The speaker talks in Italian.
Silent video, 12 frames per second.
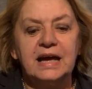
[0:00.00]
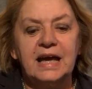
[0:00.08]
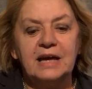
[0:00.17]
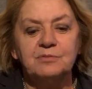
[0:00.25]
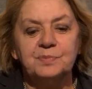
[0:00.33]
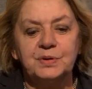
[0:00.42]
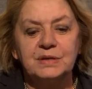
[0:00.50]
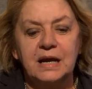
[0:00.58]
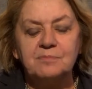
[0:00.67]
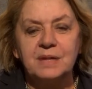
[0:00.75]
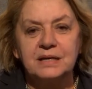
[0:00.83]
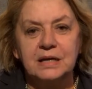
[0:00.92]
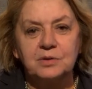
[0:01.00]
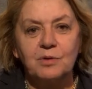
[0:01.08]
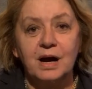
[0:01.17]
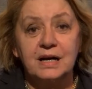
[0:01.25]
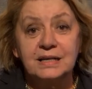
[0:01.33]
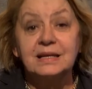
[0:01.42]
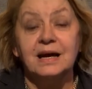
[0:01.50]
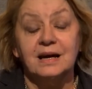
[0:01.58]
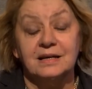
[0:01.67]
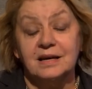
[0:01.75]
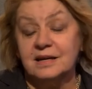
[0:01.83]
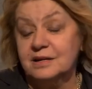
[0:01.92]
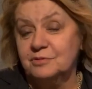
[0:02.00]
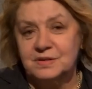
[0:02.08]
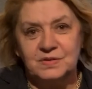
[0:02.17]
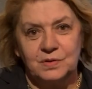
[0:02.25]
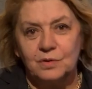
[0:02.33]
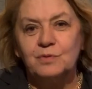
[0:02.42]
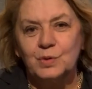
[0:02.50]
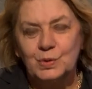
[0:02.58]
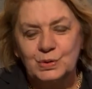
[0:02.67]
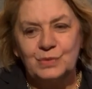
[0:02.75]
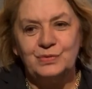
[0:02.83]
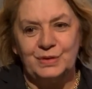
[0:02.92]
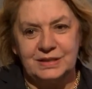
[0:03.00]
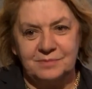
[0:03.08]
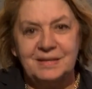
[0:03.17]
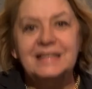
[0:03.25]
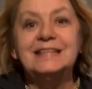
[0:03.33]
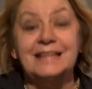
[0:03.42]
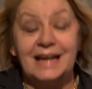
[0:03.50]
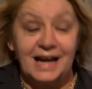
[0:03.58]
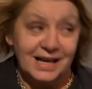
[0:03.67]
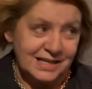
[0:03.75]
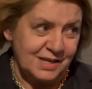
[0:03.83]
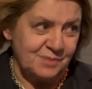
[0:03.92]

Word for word: è un programma che guarda, e questo l'ho voluto fortemente, alle